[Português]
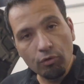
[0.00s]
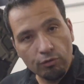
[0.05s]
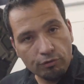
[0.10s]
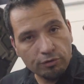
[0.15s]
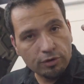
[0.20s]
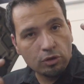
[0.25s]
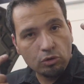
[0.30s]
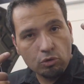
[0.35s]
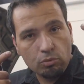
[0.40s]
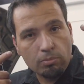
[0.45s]

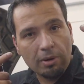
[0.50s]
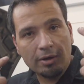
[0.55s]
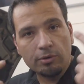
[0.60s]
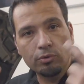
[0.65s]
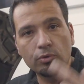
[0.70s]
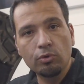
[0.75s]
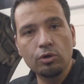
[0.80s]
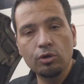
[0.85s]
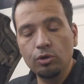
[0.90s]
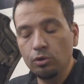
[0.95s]
ouvindo o
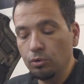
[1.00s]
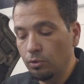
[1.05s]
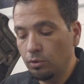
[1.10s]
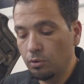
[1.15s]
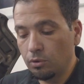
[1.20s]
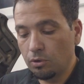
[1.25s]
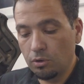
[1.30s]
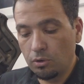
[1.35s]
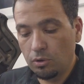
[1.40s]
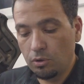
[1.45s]
barulho
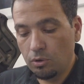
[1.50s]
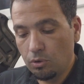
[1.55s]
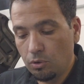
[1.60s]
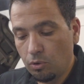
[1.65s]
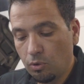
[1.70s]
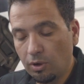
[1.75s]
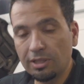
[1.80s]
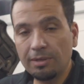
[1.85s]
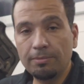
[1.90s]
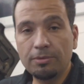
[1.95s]

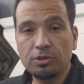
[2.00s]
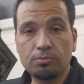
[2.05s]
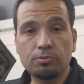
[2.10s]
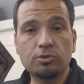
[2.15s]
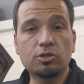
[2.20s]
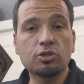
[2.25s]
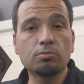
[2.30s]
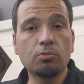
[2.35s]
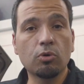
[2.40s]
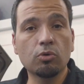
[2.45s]
ou até mesmo
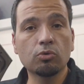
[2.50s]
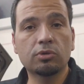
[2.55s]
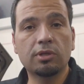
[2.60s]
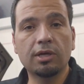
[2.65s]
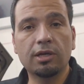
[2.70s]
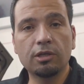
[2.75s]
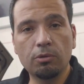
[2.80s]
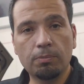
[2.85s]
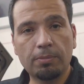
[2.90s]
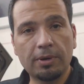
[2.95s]

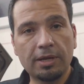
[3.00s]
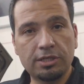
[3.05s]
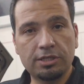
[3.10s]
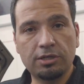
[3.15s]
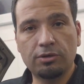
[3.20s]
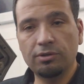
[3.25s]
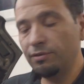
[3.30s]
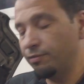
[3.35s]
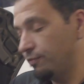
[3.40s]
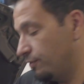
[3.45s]
desmontando para
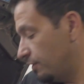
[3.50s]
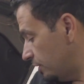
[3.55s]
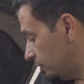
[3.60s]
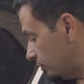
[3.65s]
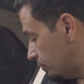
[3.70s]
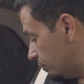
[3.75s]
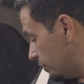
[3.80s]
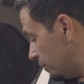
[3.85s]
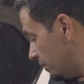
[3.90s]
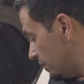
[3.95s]
achar o
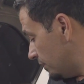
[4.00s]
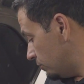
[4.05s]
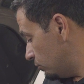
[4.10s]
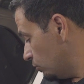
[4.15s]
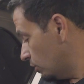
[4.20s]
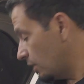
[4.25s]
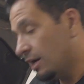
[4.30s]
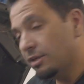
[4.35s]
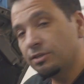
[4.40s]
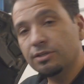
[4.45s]
defeito.
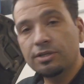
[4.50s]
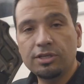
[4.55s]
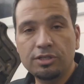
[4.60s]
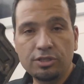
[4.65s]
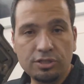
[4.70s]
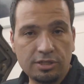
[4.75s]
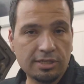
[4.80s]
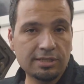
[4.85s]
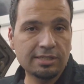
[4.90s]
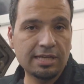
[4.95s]
No caso aqui a
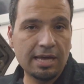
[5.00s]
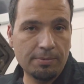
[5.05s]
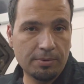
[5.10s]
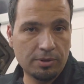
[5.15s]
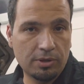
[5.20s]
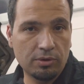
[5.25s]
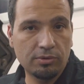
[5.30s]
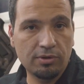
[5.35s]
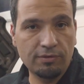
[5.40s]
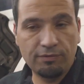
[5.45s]
gente já sabe
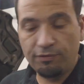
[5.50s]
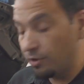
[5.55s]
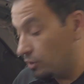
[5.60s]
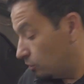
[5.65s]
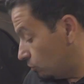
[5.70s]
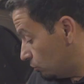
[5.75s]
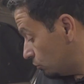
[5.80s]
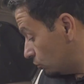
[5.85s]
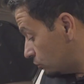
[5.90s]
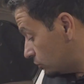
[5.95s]
que tem um
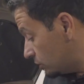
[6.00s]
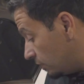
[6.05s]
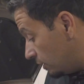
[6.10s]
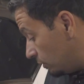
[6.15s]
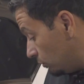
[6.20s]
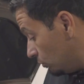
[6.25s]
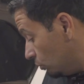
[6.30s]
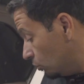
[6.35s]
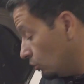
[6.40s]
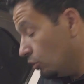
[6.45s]
defeito no
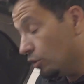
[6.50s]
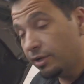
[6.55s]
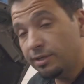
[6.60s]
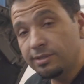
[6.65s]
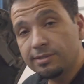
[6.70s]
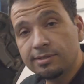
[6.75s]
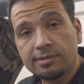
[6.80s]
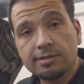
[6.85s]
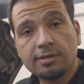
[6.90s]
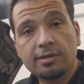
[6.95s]
cilindro
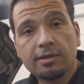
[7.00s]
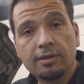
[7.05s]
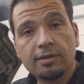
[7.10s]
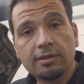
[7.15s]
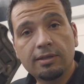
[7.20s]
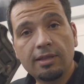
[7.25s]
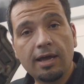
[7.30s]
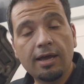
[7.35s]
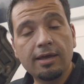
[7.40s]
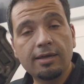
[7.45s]
2,
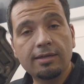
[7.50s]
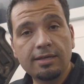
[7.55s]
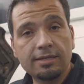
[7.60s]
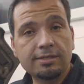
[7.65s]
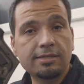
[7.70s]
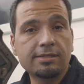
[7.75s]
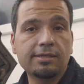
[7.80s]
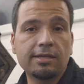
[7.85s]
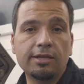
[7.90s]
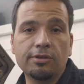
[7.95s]
tá? E
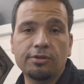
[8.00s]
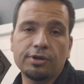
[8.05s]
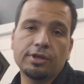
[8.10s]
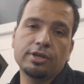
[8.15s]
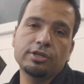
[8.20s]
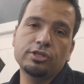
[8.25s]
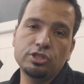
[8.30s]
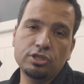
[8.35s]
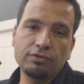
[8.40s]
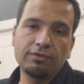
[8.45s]
nesse cilindro
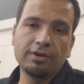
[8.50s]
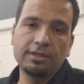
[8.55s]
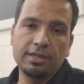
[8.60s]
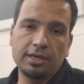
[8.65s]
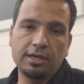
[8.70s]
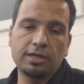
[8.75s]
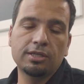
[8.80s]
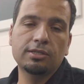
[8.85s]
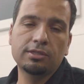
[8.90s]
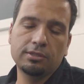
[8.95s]
aqui a gente vai
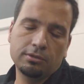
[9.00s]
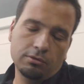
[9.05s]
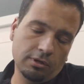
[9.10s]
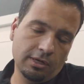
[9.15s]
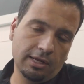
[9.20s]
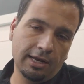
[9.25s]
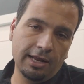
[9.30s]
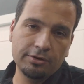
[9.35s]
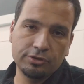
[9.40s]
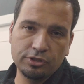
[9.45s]
ter que,
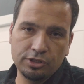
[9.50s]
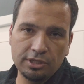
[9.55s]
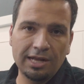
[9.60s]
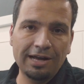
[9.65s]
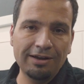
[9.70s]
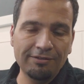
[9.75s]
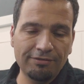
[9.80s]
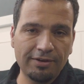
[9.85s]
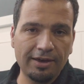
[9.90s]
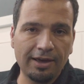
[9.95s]
claro,
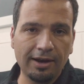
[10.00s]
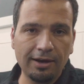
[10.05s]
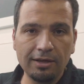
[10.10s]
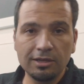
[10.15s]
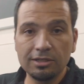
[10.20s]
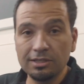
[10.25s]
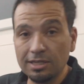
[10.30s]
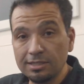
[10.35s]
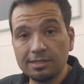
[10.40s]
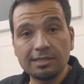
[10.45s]
tirar a vela,
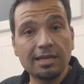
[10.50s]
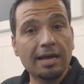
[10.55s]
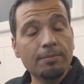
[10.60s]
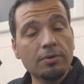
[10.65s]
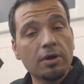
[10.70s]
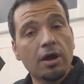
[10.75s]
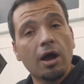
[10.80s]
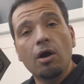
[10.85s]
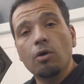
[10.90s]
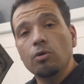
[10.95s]
já
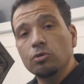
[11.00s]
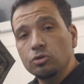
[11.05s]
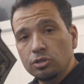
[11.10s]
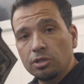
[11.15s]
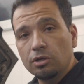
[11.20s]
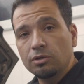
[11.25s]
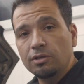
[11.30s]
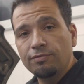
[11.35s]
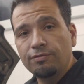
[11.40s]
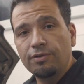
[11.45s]
sabe aonde
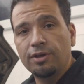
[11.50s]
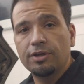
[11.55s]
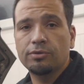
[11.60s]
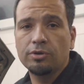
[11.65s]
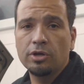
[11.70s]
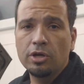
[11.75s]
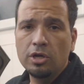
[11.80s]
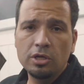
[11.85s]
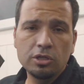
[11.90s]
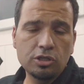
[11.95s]
está o defeito.
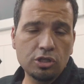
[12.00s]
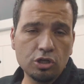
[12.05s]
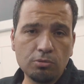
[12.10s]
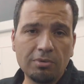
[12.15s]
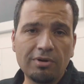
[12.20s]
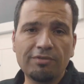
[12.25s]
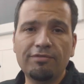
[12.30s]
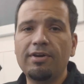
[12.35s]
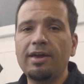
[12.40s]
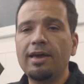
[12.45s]
Tira
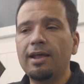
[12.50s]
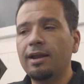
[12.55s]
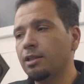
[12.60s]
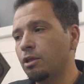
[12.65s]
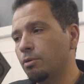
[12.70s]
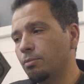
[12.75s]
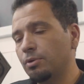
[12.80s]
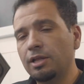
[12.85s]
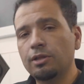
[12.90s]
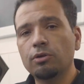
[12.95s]
uma vela,
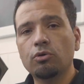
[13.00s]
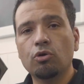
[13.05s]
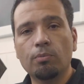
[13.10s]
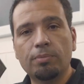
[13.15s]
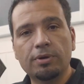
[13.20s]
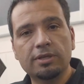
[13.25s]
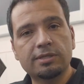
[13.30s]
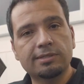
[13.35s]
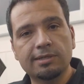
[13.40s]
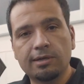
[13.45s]
dá uma olhada em
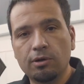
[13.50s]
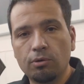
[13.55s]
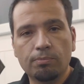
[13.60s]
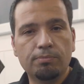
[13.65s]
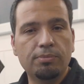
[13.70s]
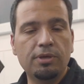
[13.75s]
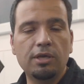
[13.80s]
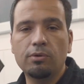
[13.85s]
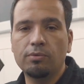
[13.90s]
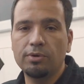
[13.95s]
compressão,
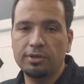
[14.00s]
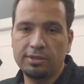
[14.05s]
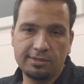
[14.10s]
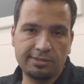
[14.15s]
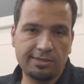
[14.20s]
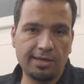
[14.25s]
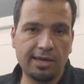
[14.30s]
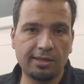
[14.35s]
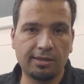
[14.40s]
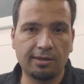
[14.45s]
bico,
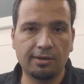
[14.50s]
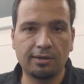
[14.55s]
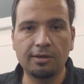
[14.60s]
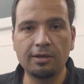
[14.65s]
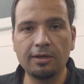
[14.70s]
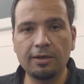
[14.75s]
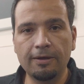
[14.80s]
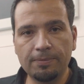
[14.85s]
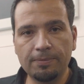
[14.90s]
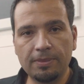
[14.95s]
etc.
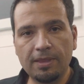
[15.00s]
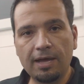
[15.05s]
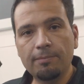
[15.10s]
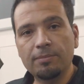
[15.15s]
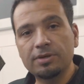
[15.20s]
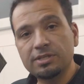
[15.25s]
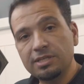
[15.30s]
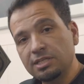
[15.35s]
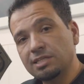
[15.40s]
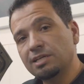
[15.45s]
Tá?
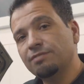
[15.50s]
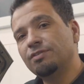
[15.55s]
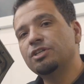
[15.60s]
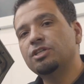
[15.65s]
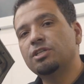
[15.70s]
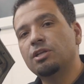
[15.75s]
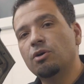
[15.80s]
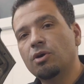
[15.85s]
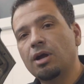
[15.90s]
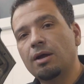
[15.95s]
Mas ele já vai
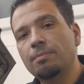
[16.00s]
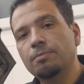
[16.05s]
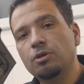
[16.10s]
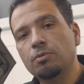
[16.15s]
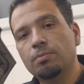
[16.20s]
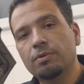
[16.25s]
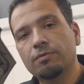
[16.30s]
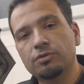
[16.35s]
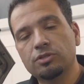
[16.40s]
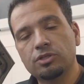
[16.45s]
te dar o
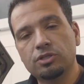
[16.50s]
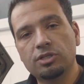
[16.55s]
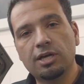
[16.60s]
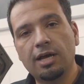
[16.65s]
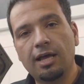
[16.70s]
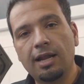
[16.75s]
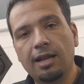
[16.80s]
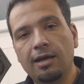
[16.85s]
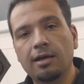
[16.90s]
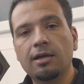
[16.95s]
caminho para você
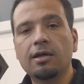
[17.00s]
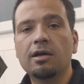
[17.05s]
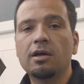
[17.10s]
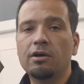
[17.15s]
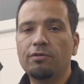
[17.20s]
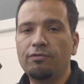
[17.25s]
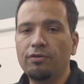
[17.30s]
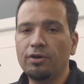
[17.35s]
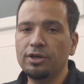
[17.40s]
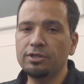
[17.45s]
chegar lá.
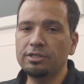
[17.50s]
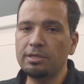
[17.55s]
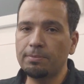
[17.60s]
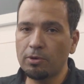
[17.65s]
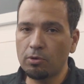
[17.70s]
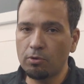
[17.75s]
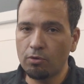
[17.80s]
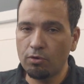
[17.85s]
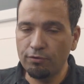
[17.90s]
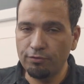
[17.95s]
Fora isso, dá
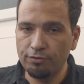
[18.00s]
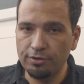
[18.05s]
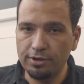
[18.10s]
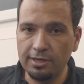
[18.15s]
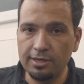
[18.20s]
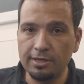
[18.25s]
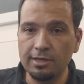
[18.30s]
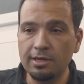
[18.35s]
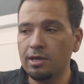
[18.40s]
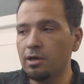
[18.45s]
para
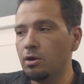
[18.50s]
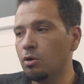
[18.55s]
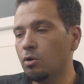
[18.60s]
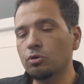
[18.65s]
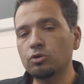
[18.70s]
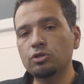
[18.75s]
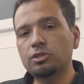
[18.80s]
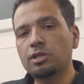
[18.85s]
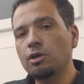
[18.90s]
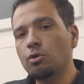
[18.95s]
conferir
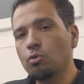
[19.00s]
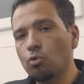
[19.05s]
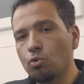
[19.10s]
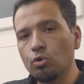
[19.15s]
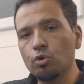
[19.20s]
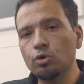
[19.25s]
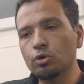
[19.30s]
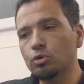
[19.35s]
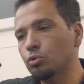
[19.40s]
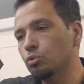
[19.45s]
onde tem
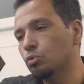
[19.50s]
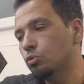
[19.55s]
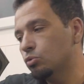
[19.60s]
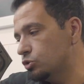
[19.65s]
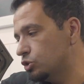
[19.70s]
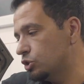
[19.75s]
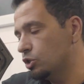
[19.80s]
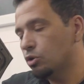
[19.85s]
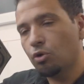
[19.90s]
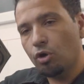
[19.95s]
curto,
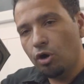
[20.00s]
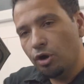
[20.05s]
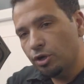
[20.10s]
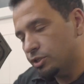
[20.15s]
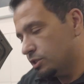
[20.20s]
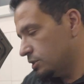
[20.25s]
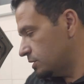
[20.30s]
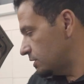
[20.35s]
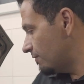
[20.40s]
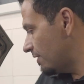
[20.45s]
um
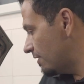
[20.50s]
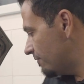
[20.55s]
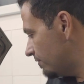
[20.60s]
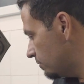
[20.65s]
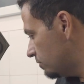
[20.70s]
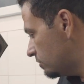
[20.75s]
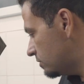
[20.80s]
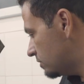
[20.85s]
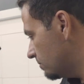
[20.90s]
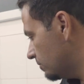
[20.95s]
chicote, você vai vir
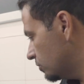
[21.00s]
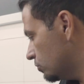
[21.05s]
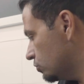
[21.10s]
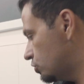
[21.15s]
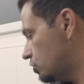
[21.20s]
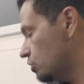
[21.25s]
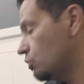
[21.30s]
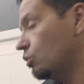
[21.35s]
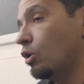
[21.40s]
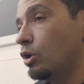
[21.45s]
em cima do
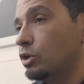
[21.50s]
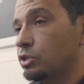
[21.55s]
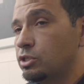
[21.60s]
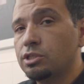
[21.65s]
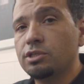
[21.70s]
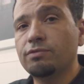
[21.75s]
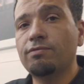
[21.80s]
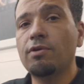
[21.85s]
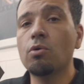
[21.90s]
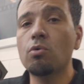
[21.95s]
chicote,
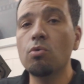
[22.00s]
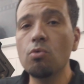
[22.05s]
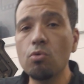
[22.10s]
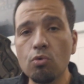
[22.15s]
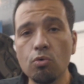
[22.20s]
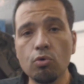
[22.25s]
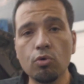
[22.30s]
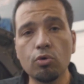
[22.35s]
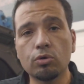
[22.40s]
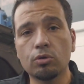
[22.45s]
se tiver algum
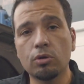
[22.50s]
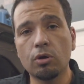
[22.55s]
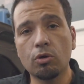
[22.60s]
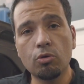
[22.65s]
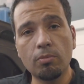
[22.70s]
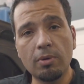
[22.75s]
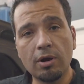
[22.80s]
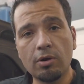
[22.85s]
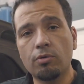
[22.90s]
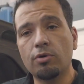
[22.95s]
curto,
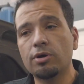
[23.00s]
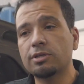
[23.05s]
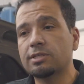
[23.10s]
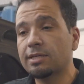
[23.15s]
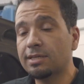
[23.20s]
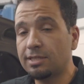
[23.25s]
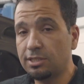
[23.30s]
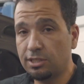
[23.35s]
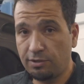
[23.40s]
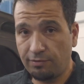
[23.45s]
alguma
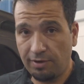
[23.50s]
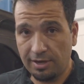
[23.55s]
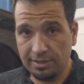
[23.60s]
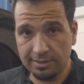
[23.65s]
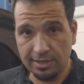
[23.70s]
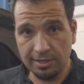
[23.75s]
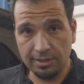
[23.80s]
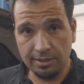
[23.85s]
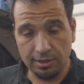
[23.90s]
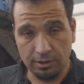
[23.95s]
coisa que estiver
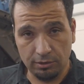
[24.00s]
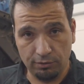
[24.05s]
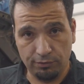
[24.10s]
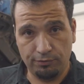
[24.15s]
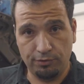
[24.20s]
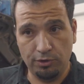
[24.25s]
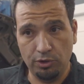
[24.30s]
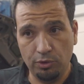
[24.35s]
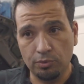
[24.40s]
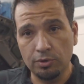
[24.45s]
esquentando o
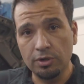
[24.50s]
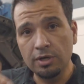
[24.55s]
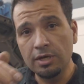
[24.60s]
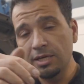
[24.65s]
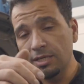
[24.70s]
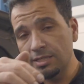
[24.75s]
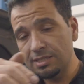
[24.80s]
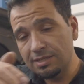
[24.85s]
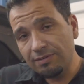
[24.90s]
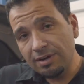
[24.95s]
fio,
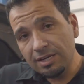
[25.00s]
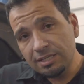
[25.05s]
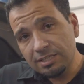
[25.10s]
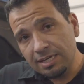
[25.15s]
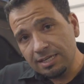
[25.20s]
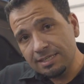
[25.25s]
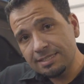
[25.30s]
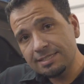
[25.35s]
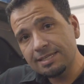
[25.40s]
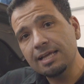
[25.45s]
você vai
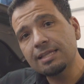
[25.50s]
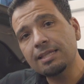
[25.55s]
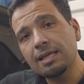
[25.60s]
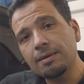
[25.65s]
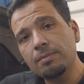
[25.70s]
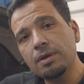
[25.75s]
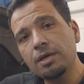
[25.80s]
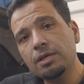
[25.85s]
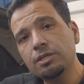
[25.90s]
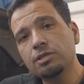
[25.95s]
achar
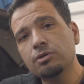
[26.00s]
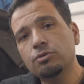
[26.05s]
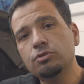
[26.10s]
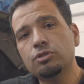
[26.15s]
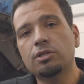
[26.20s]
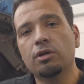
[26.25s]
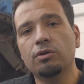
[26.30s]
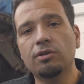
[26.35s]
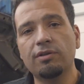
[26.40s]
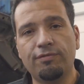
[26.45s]
exatamente onde está o